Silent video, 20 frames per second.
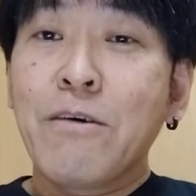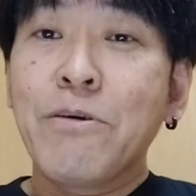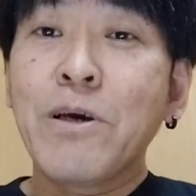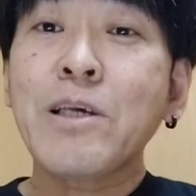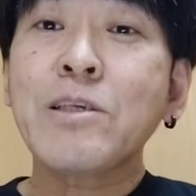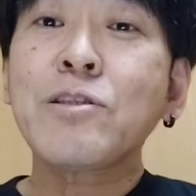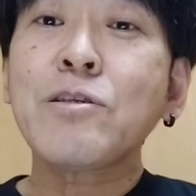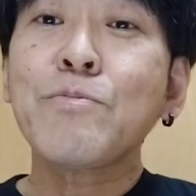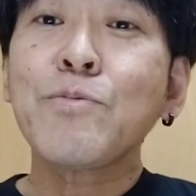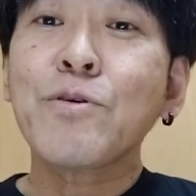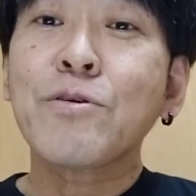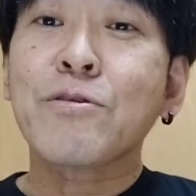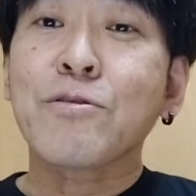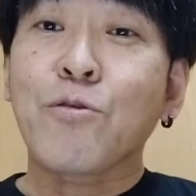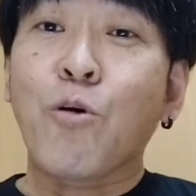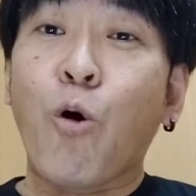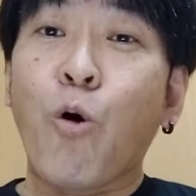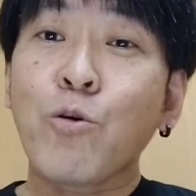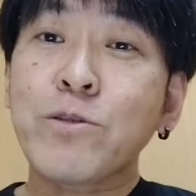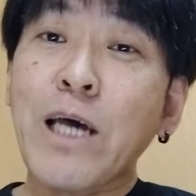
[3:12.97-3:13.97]

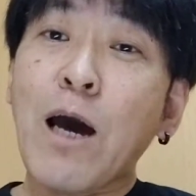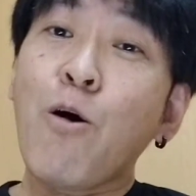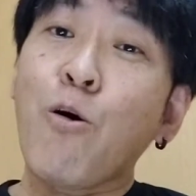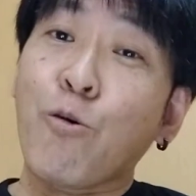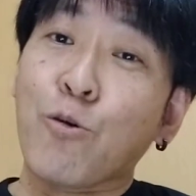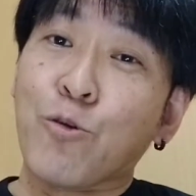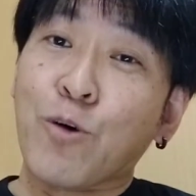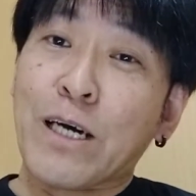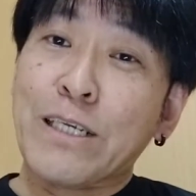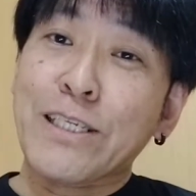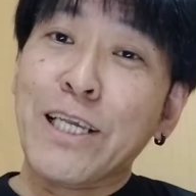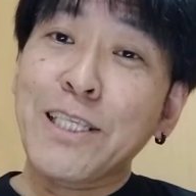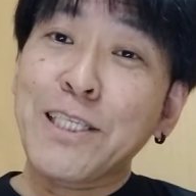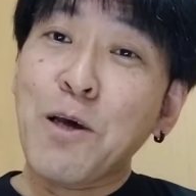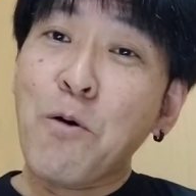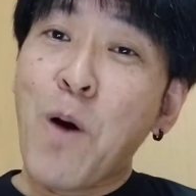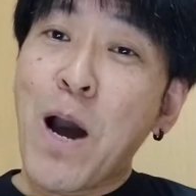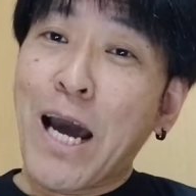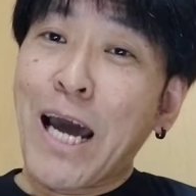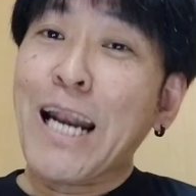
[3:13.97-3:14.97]
Facebook のお作法とか全
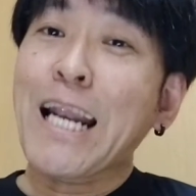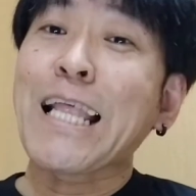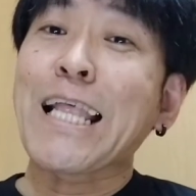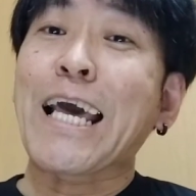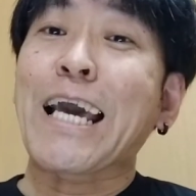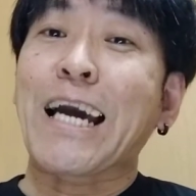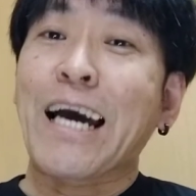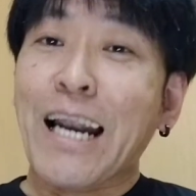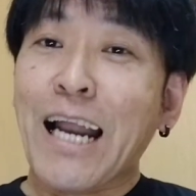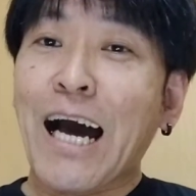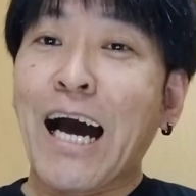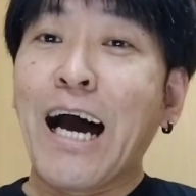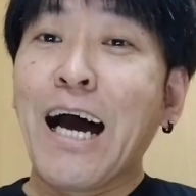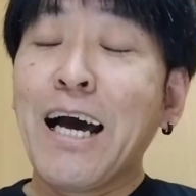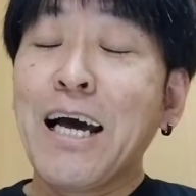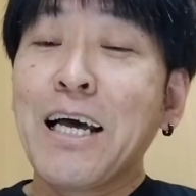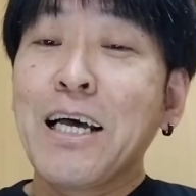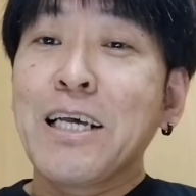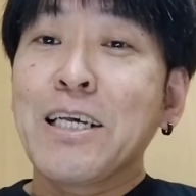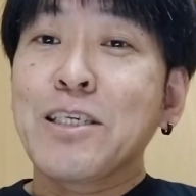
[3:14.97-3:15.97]
然わからないから
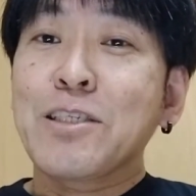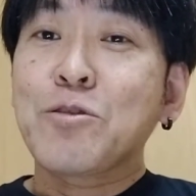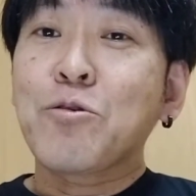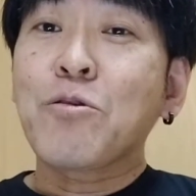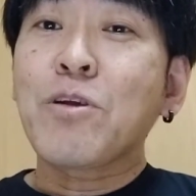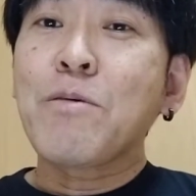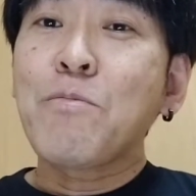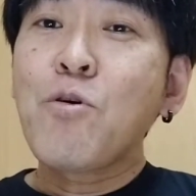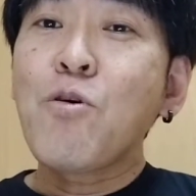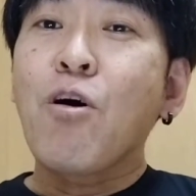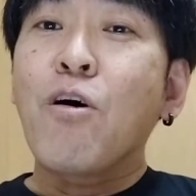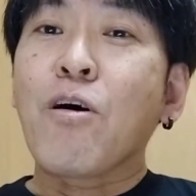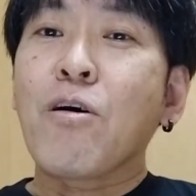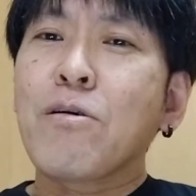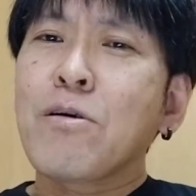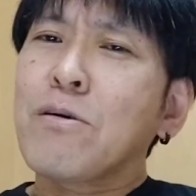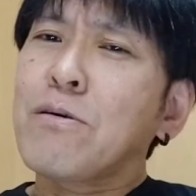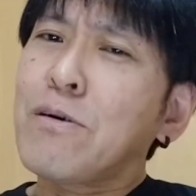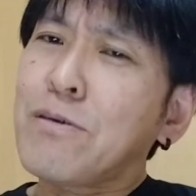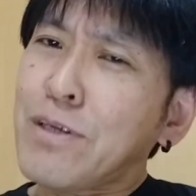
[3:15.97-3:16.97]
それも
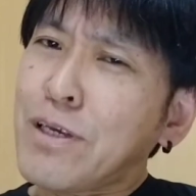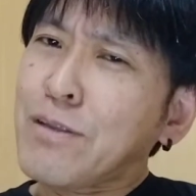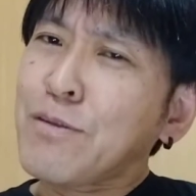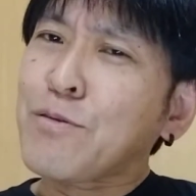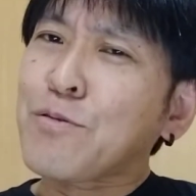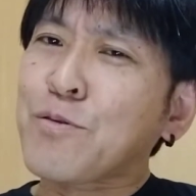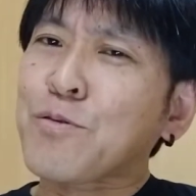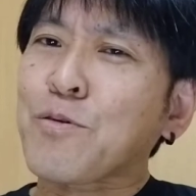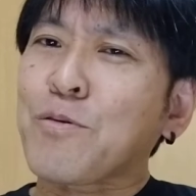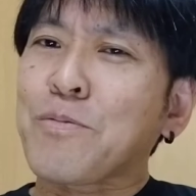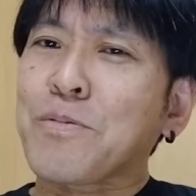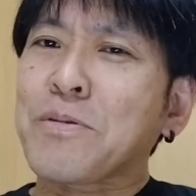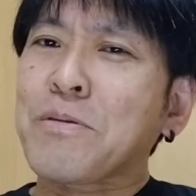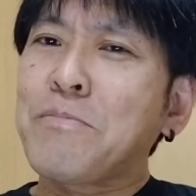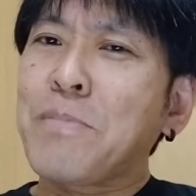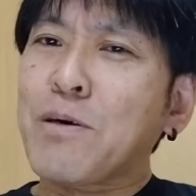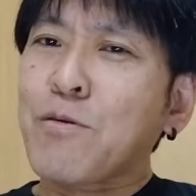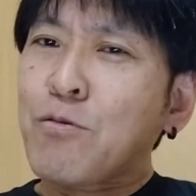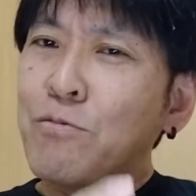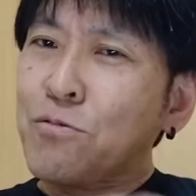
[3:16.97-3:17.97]
あれとかも、
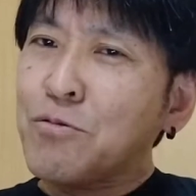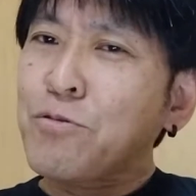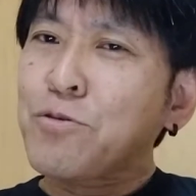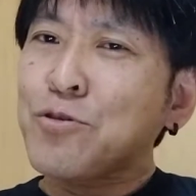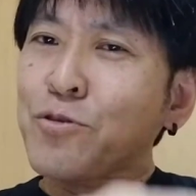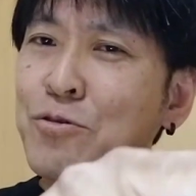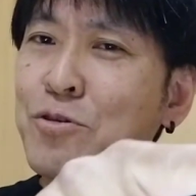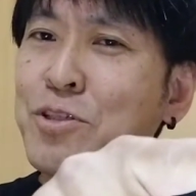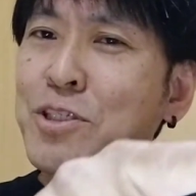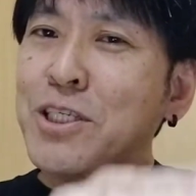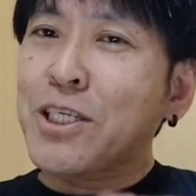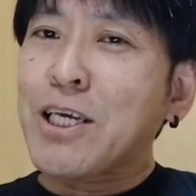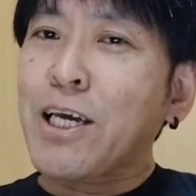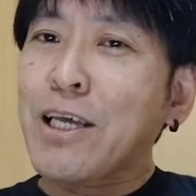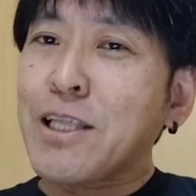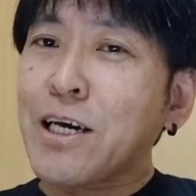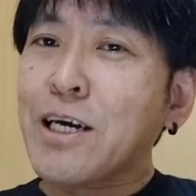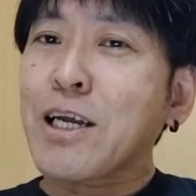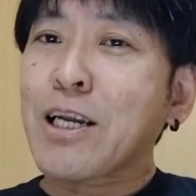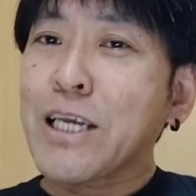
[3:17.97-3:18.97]
まあ、この人の知り
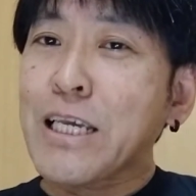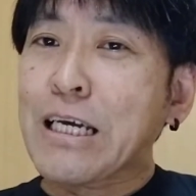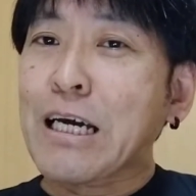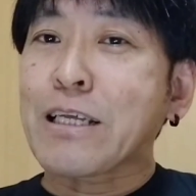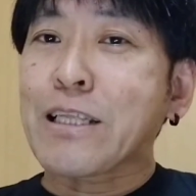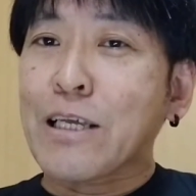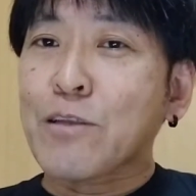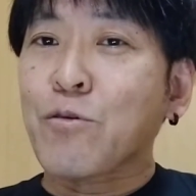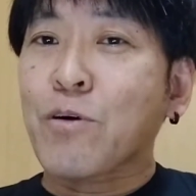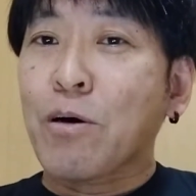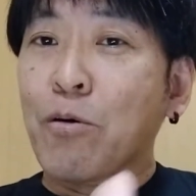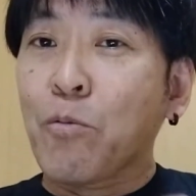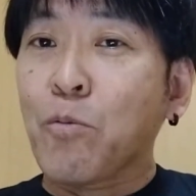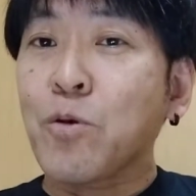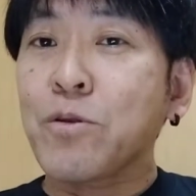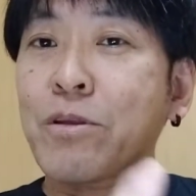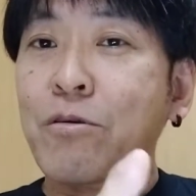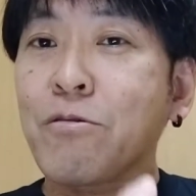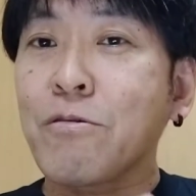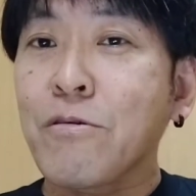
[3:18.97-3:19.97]
合いだからいいかなとか
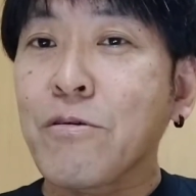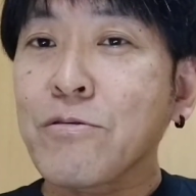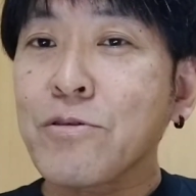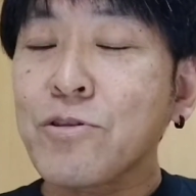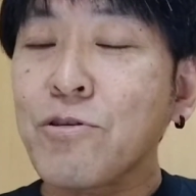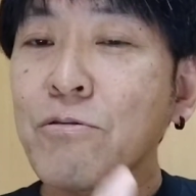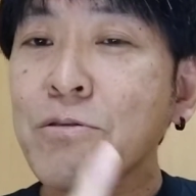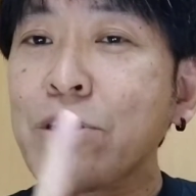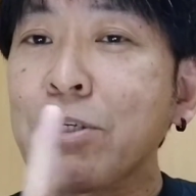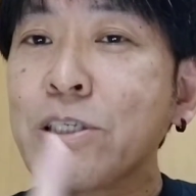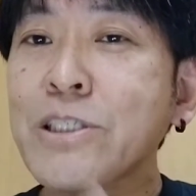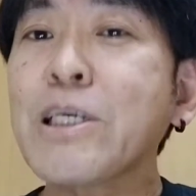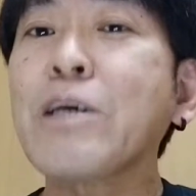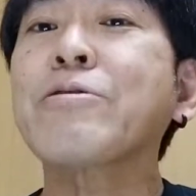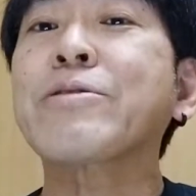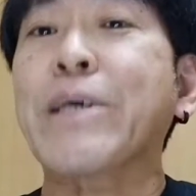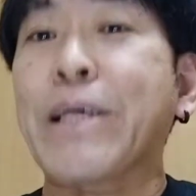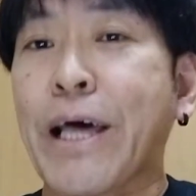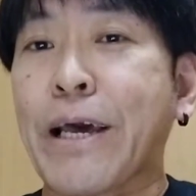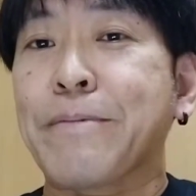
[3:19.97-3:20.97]
思ってこう承認し
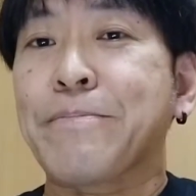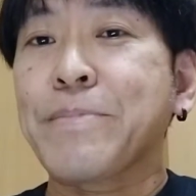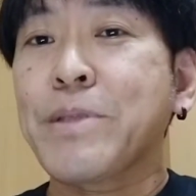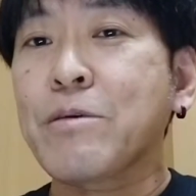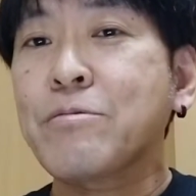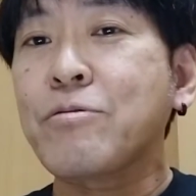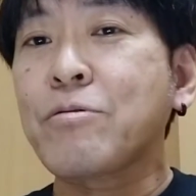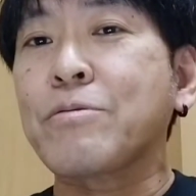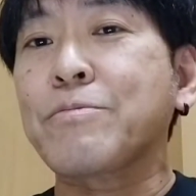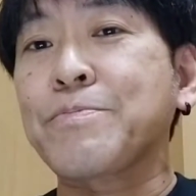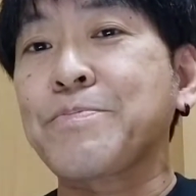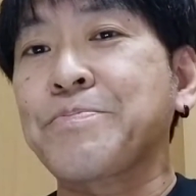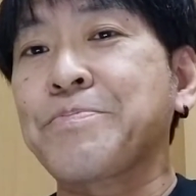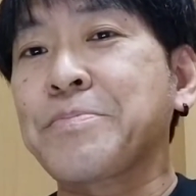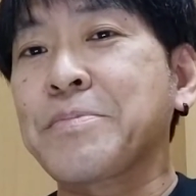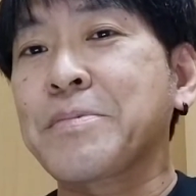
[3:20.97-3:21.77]
ちゃうじゃない。でそ